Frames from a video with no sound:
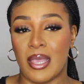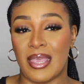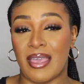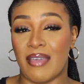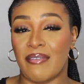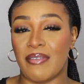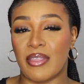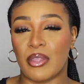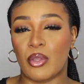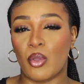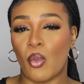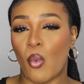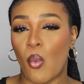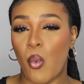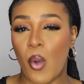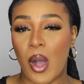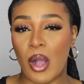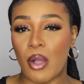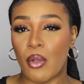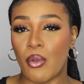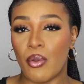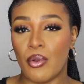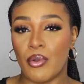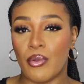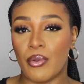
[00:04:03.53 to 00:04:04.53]
Il y avait
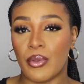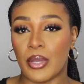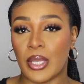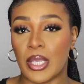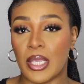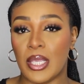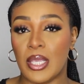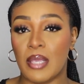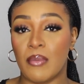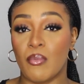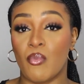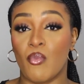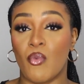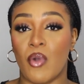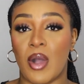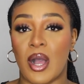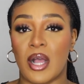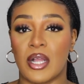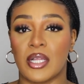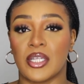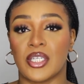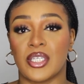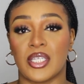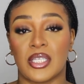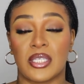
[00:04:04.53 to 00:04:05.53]
trois coloris.
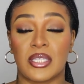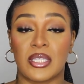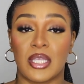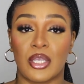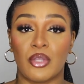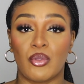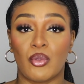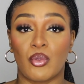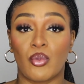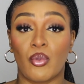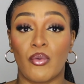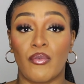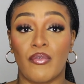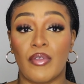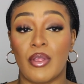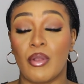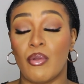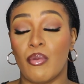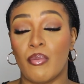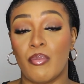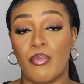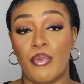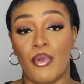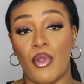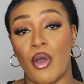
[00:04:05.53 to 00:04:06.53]
Moi, j'ai essayé de trouver
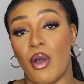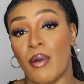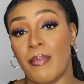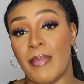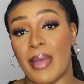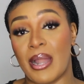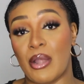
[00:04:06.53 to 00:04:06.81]
le blanc.